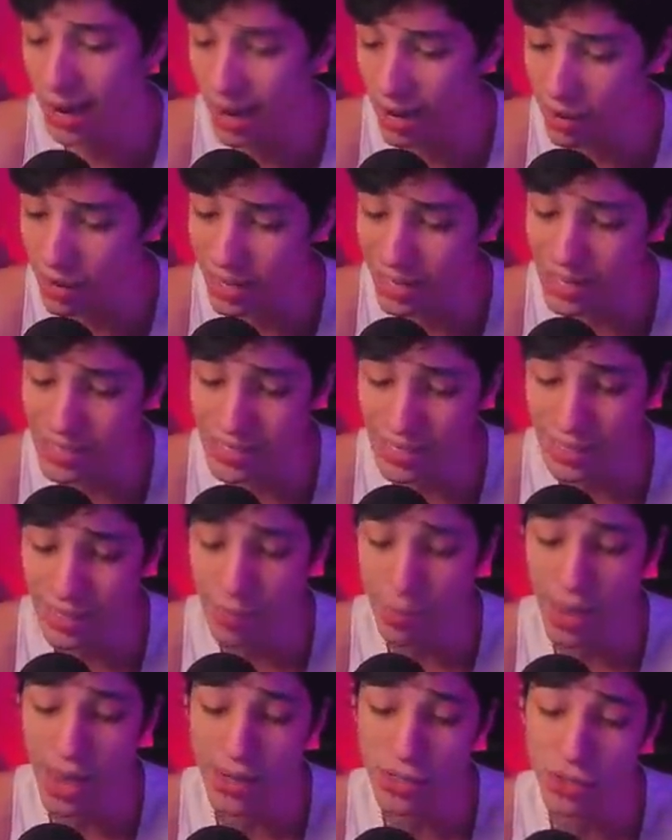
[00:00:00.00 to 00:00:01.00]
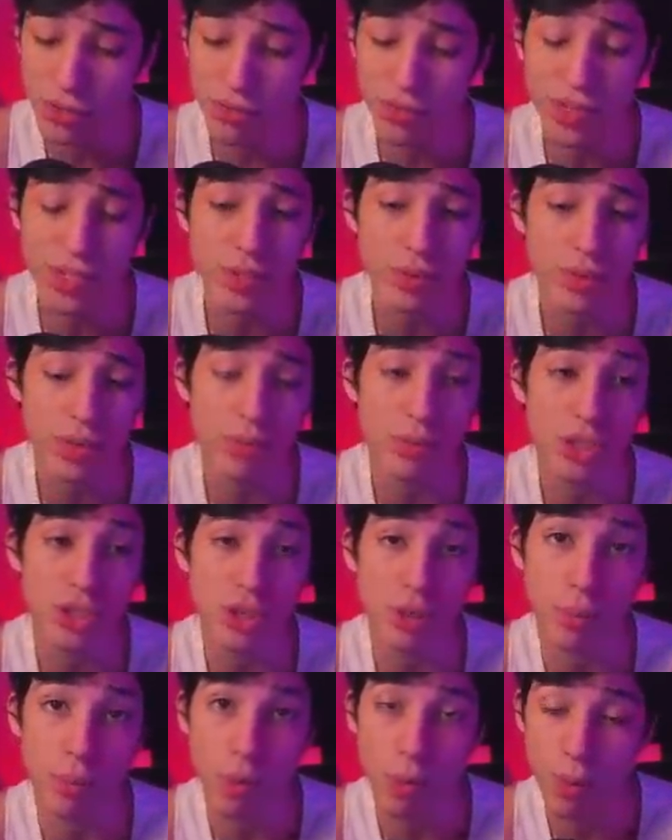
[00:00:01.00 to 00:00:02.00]
Quero agradecer também a Activision que me
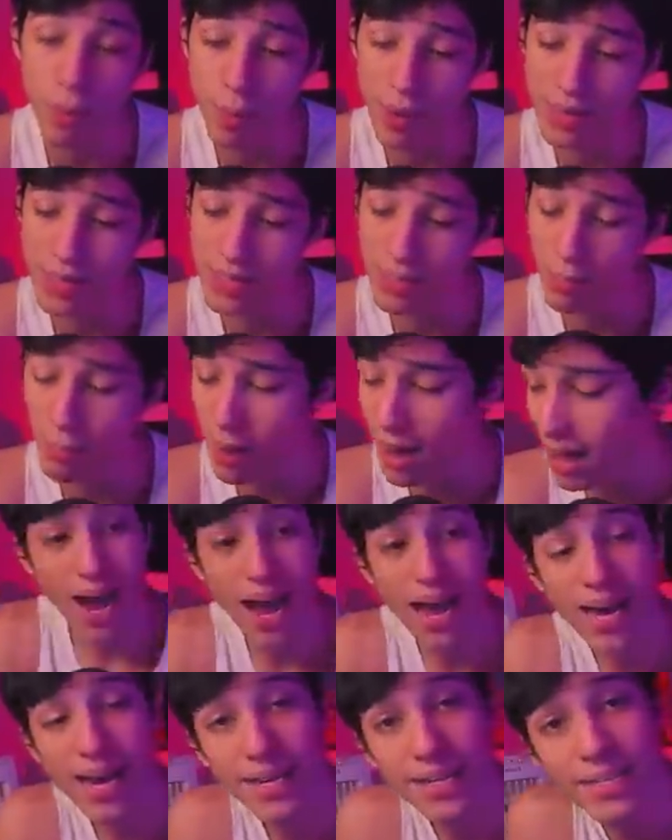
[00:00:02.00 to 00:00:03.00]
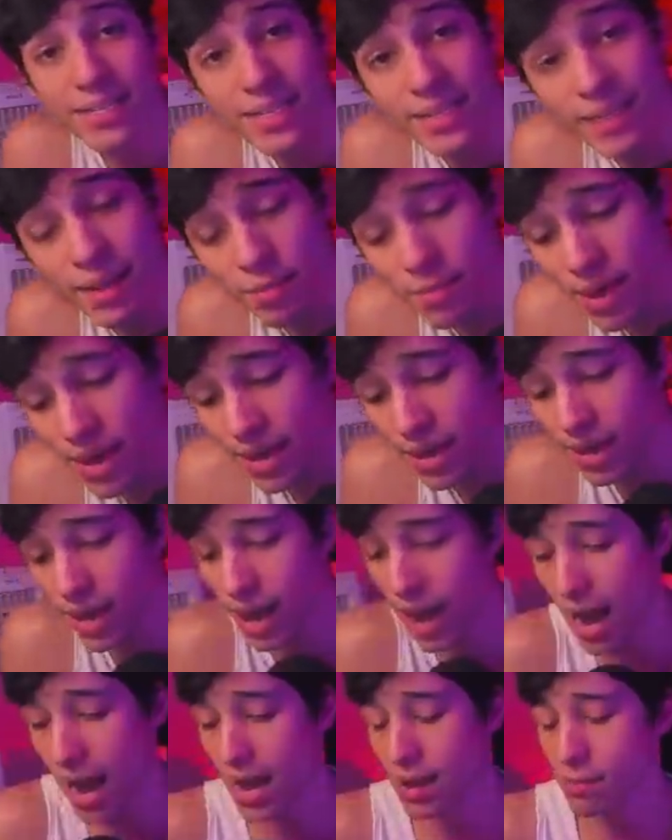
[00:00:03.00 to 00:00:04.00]
chamou para participar. Agradecer também
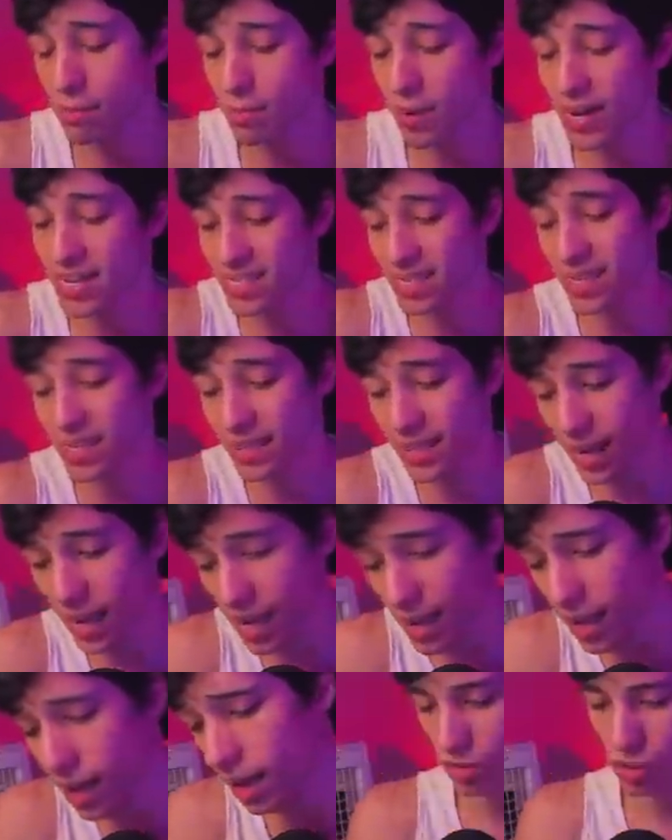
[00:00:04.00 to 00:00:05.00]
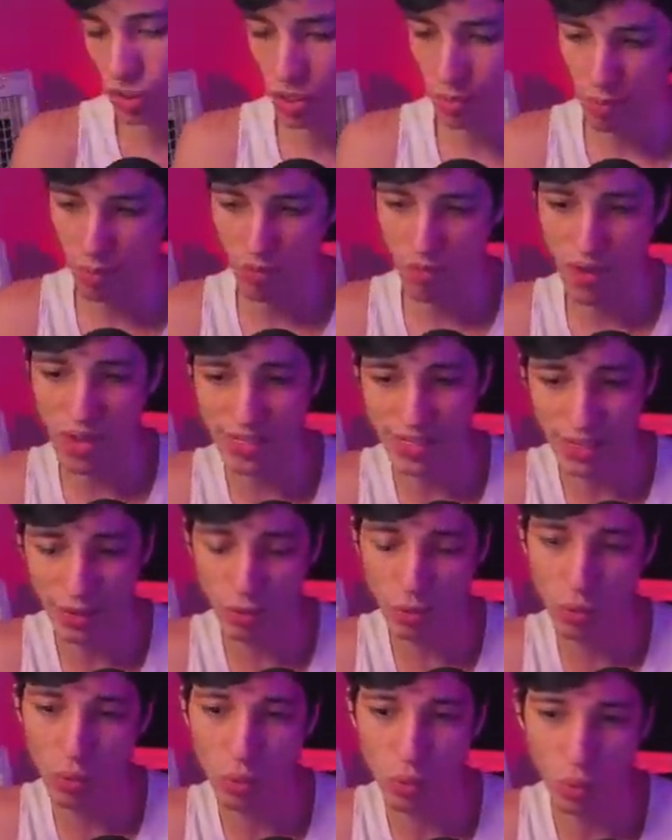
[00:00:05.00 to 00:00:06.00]
a empresa que tá, tipo,
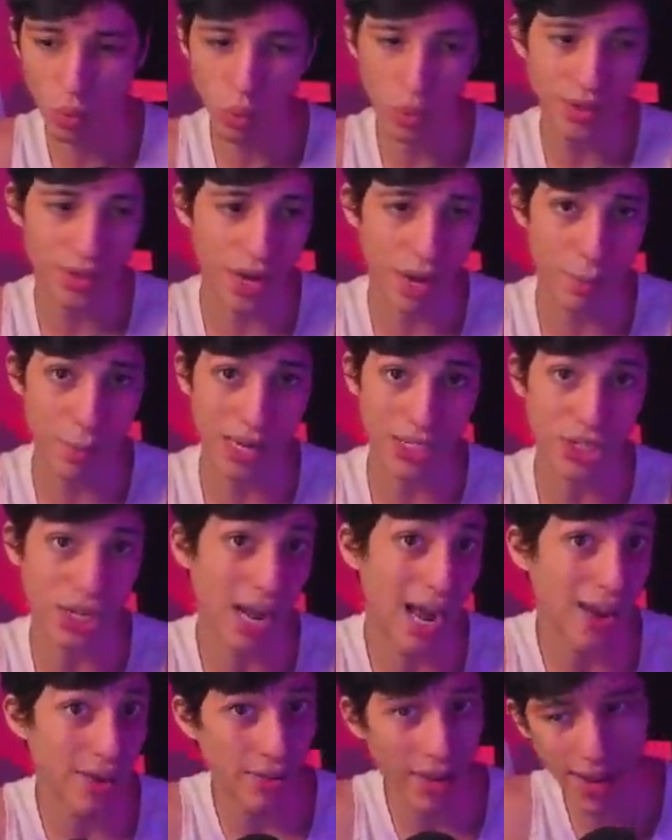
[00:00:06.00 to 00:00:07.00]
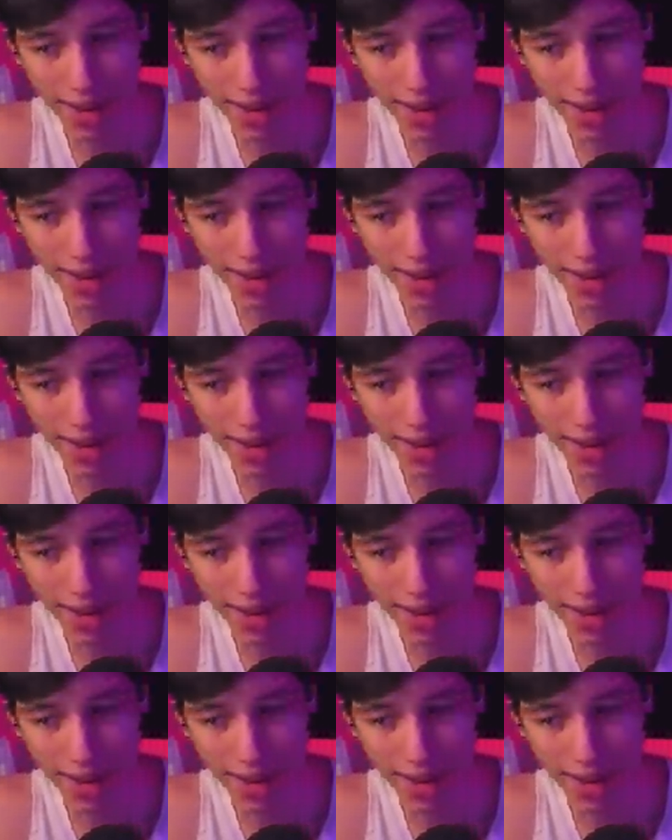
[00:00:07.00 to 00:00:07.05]
fazendo o intermediário, né,